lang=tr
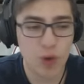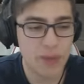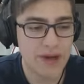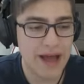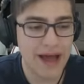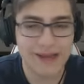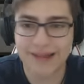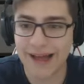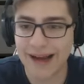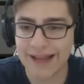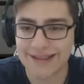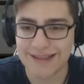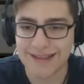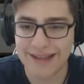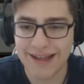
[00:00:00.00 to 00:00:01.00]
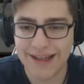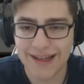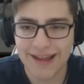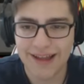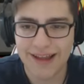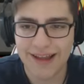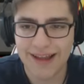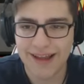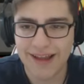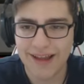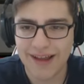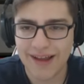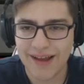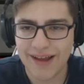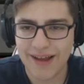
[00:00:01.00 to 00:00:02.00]
Illuminati anasını.
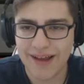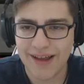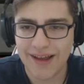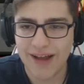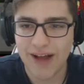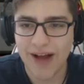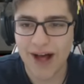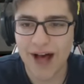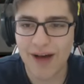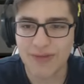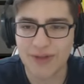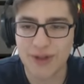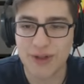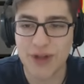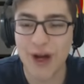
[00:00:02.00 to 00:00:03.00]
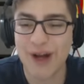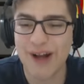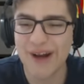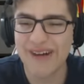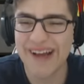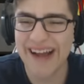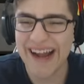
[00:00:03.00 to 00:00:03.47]
Abi şu çok